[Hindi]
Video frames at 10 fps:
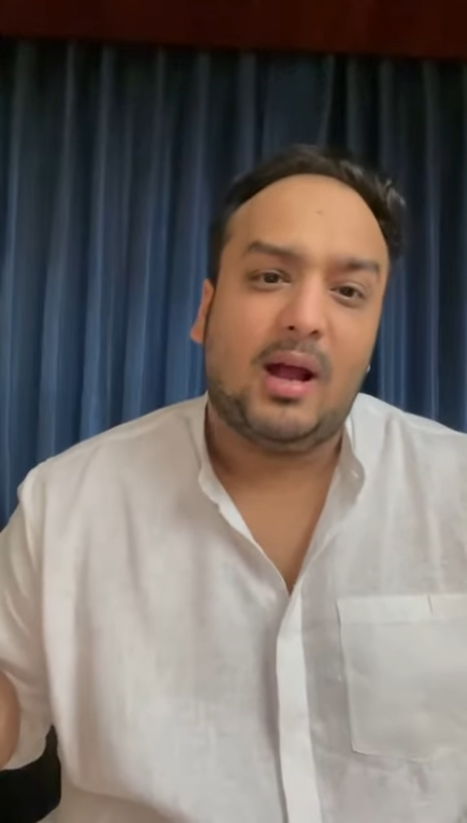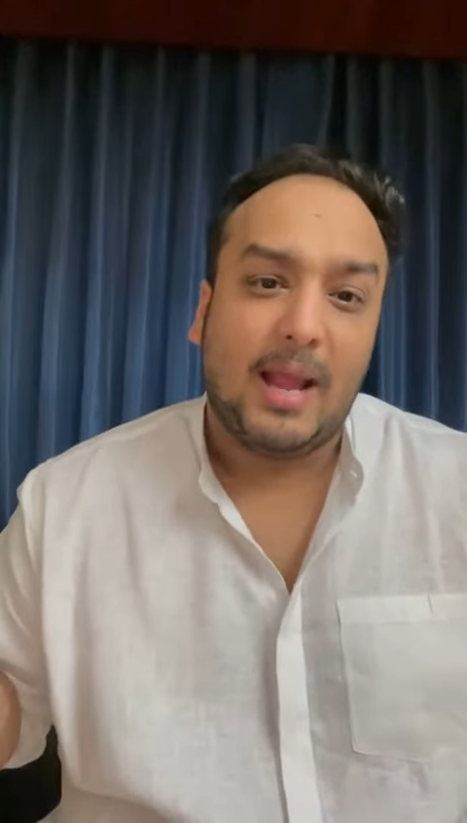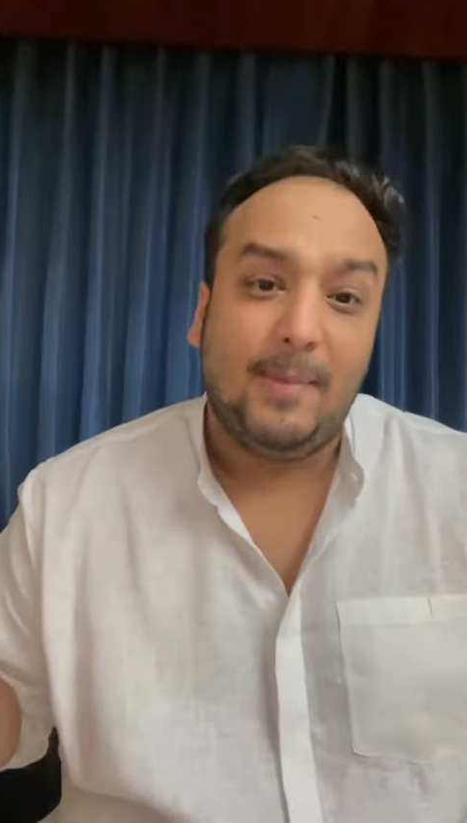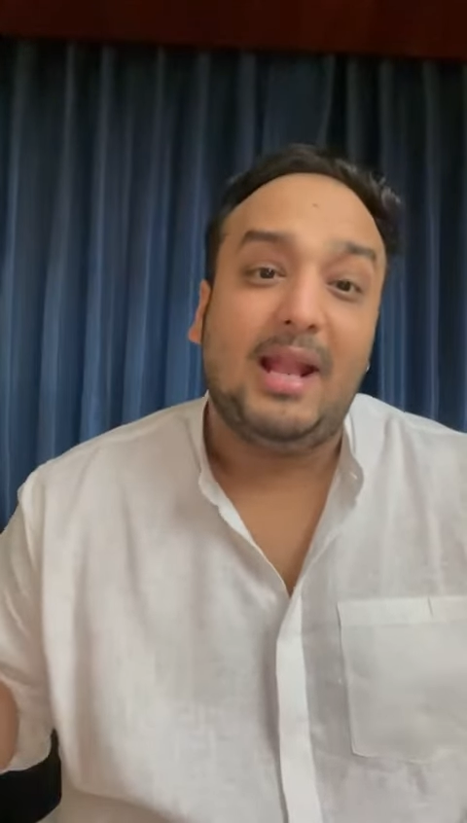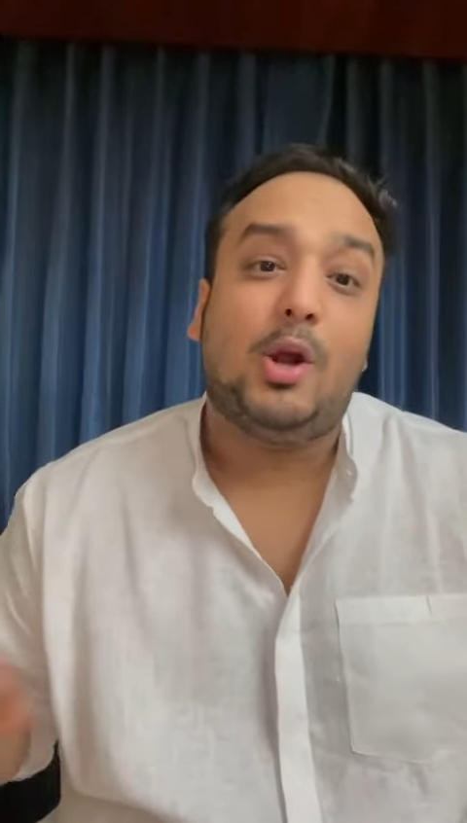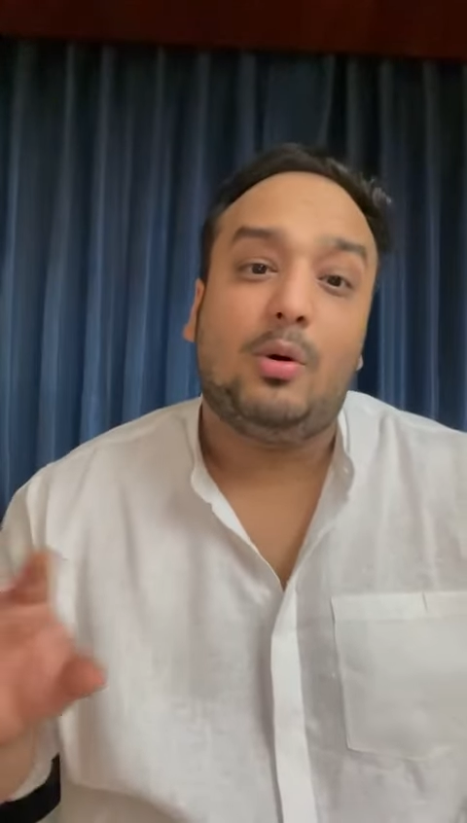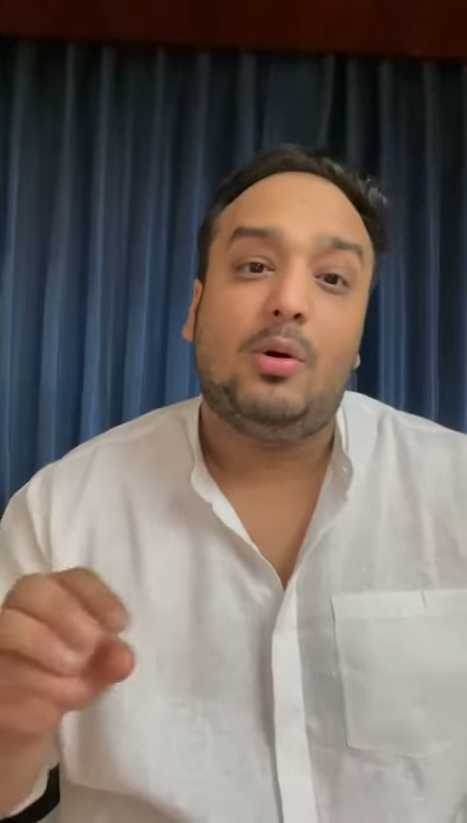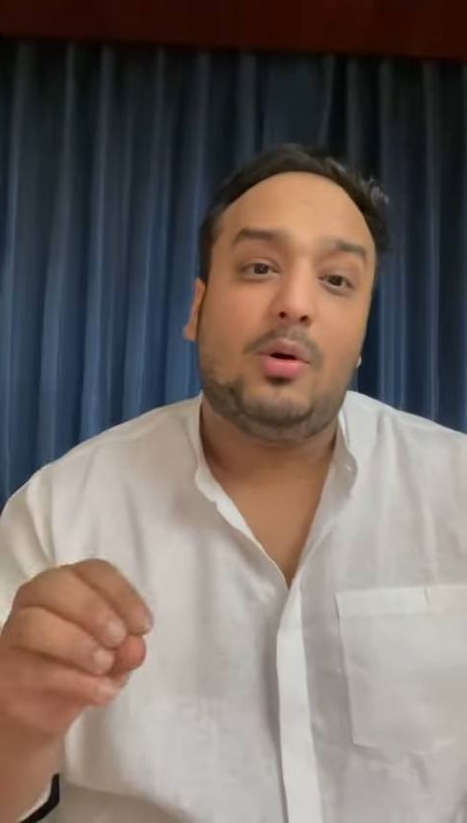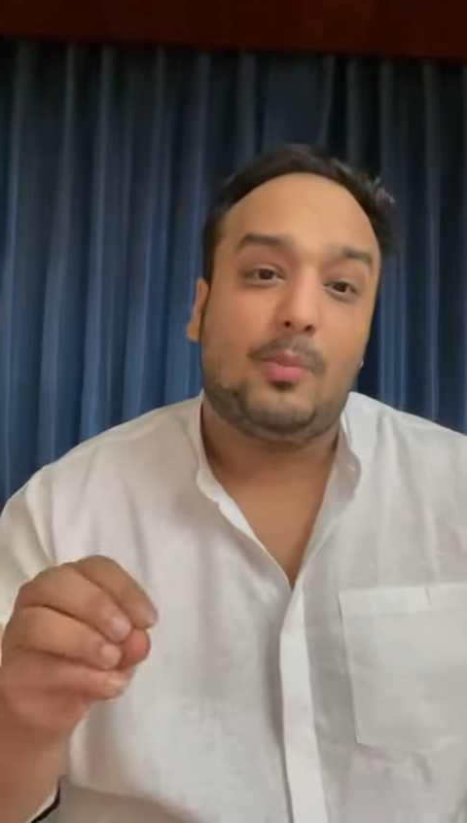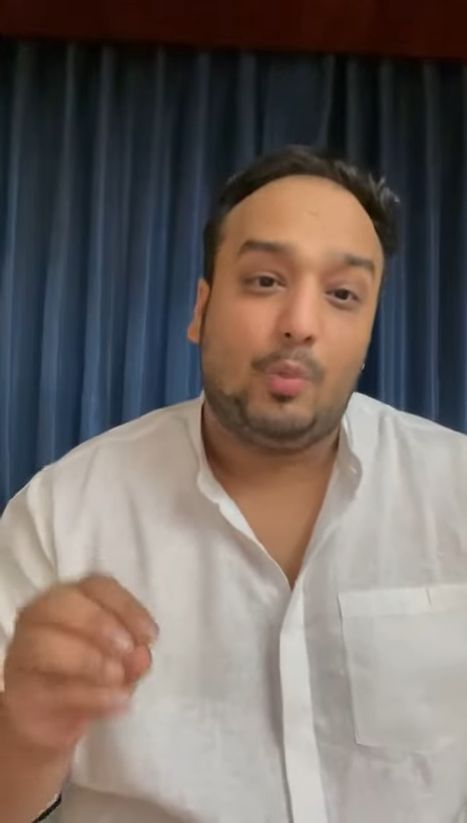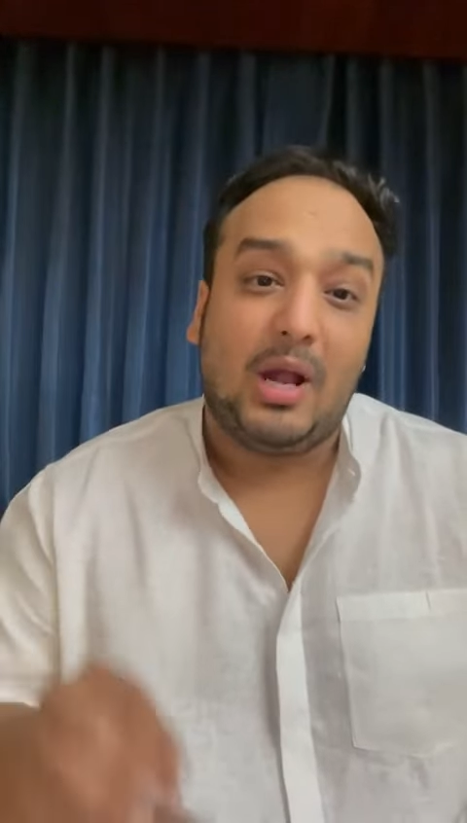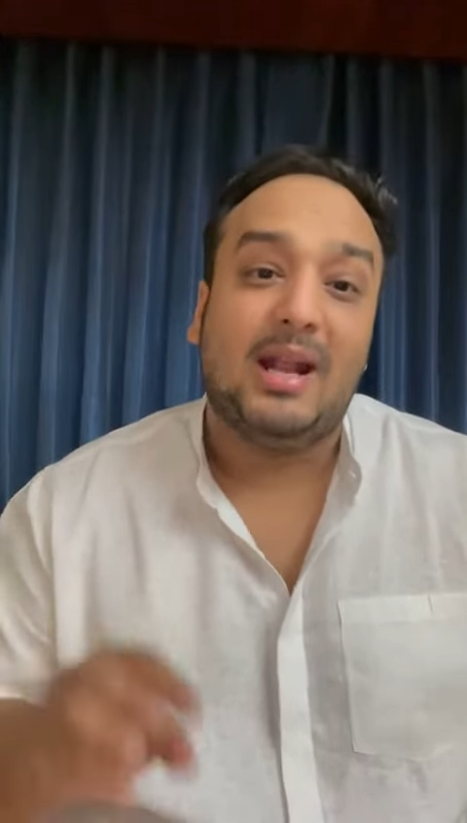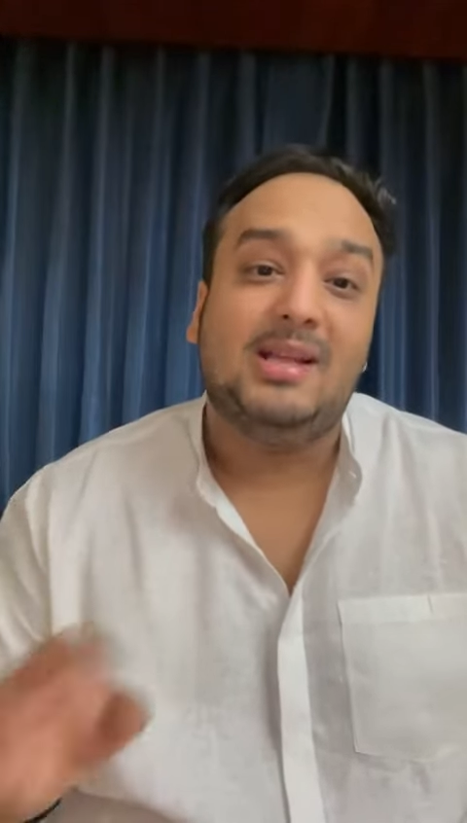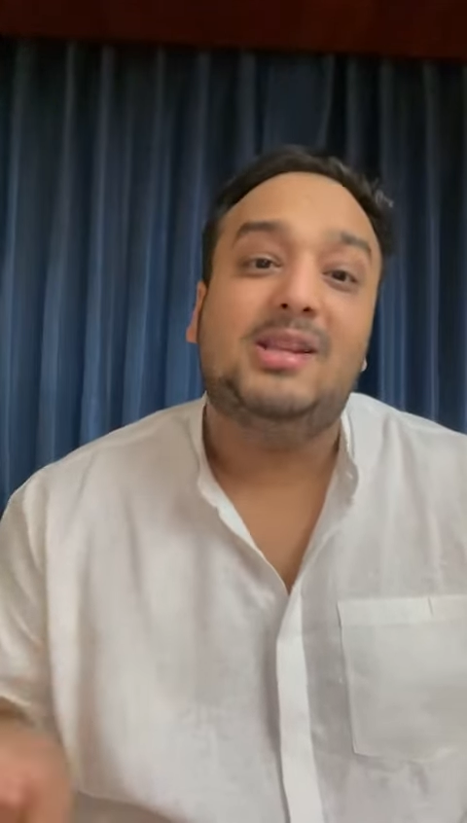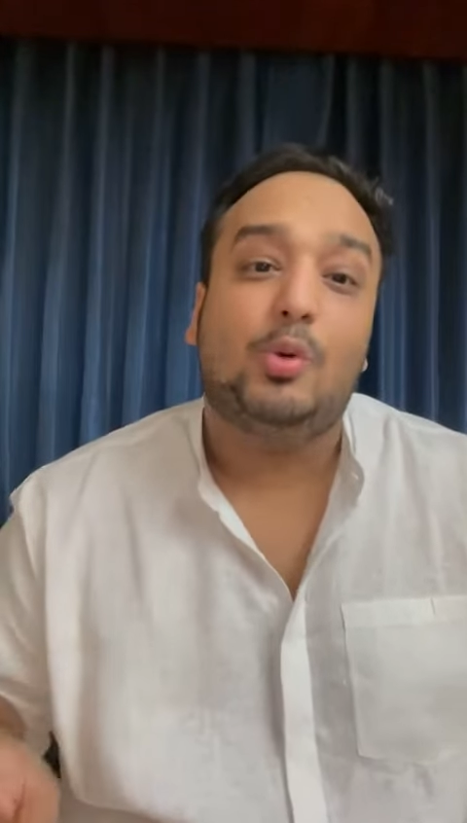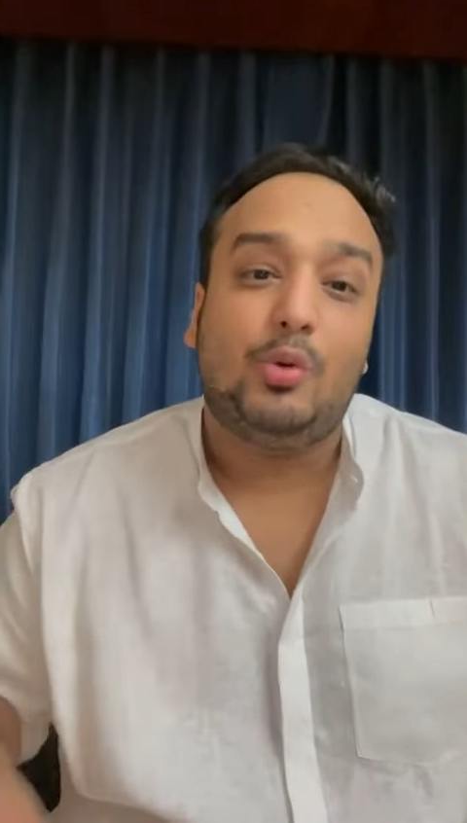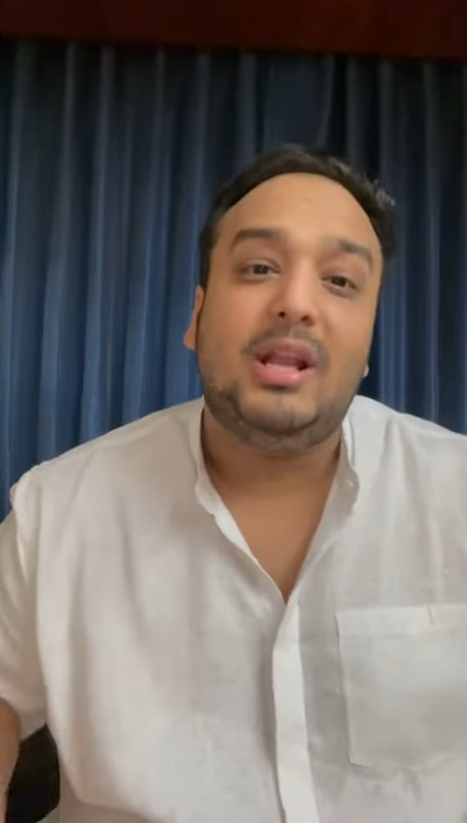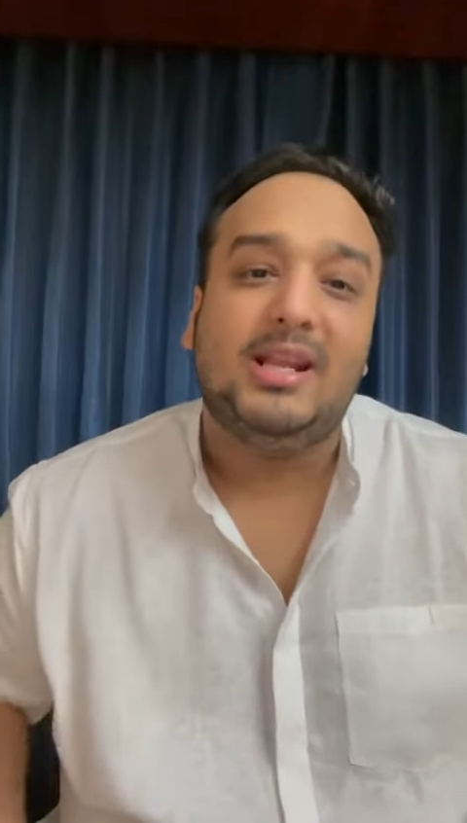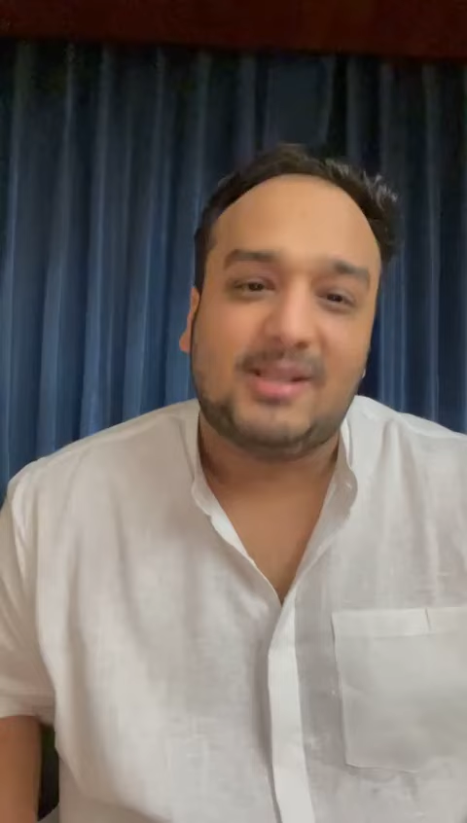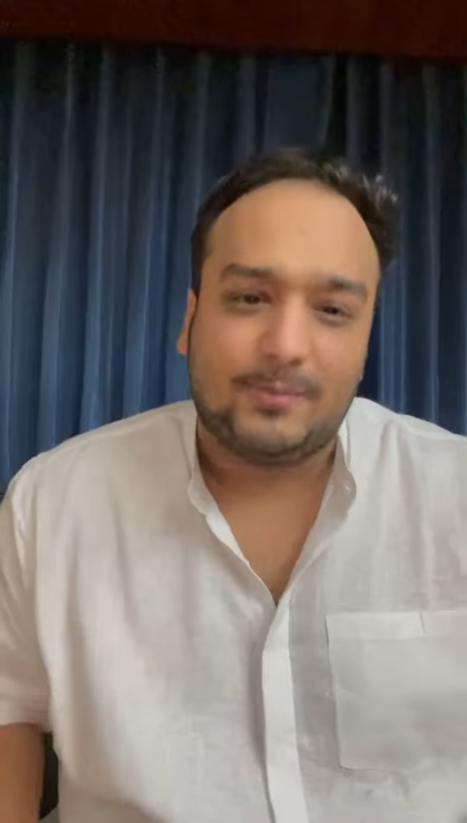एमएलए को बुलाना जरूरी
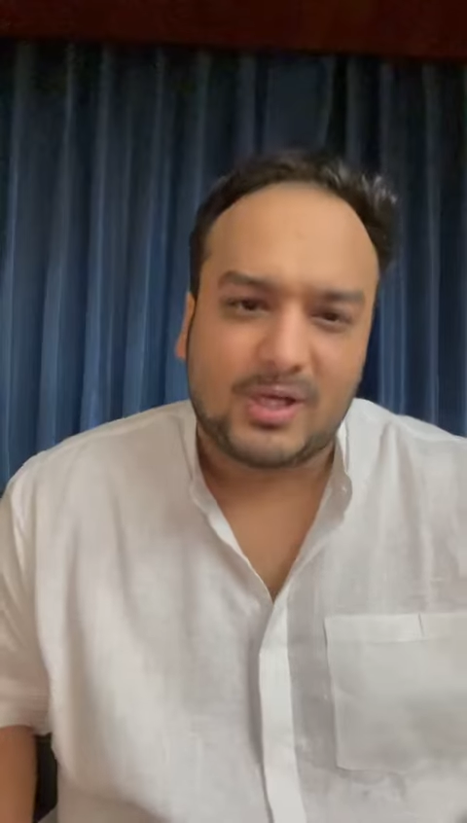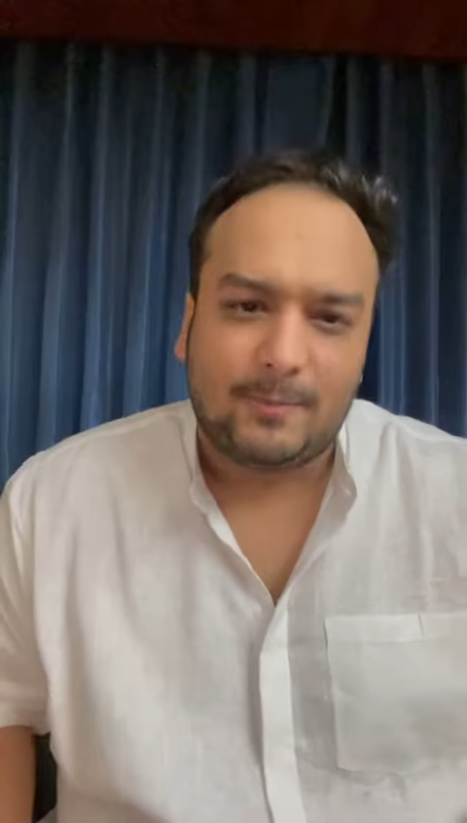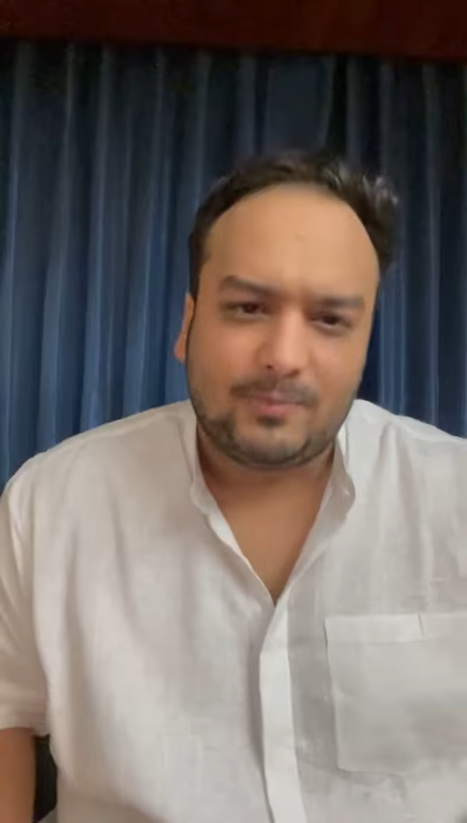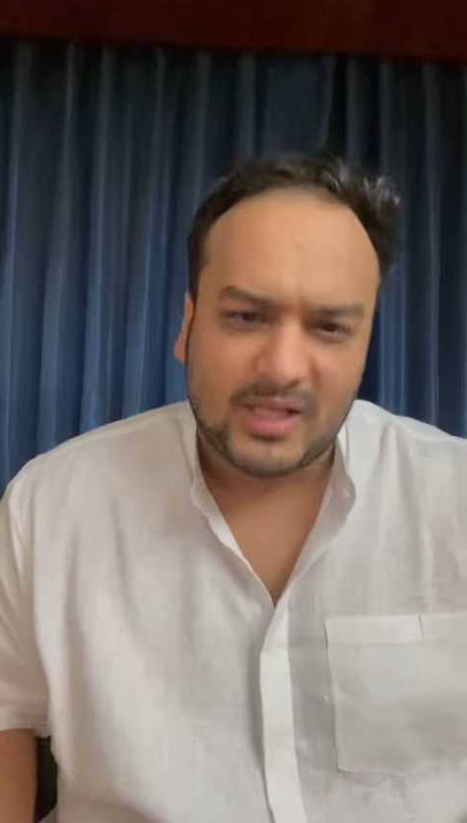नहीं समझा